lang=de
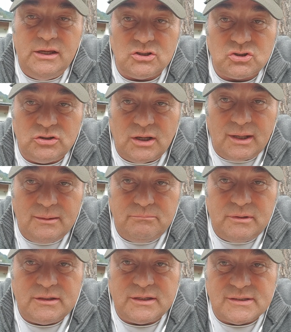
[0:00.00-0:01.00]
hier schon an
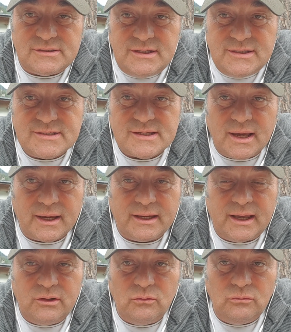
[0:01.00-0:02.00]
mit
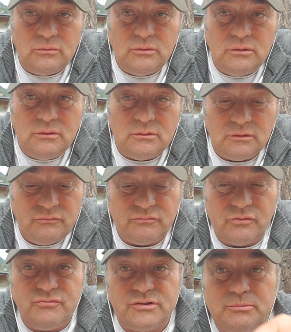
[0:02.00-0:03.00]
Gesichtserkennung. Ne?
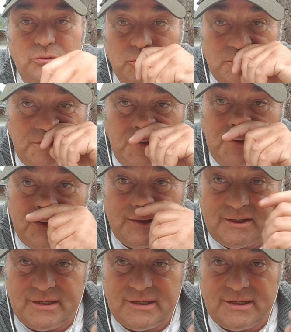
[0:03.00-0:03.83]
15 Minuten. Das